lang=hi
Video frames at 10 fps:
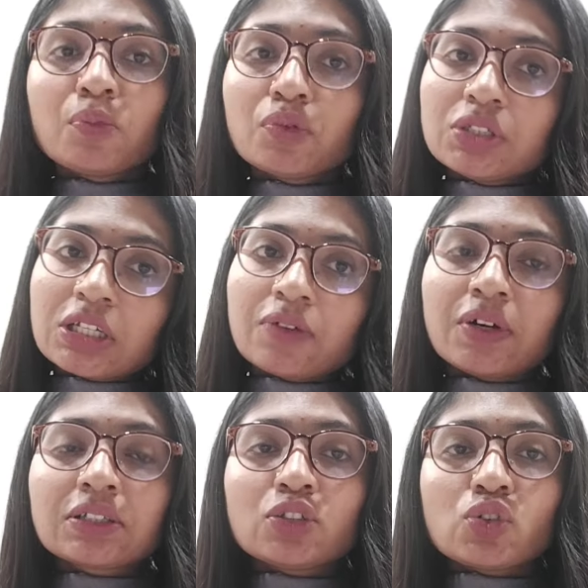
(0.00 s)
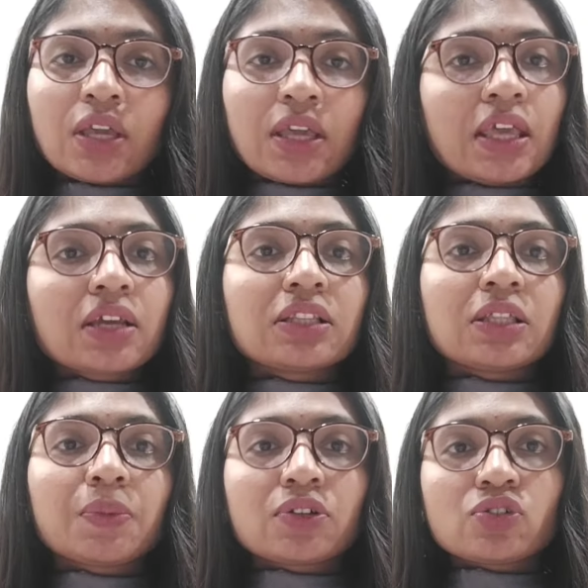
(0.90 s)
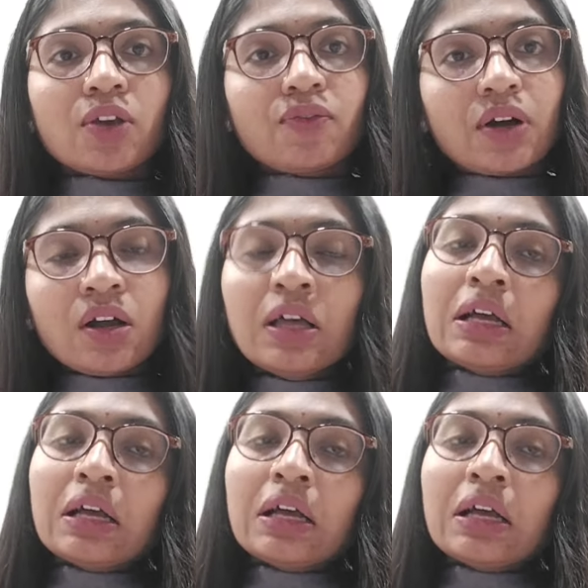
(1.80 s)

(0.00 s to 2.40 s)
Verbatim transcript: पूजे के वक्त जो है एक दीपक जो है वह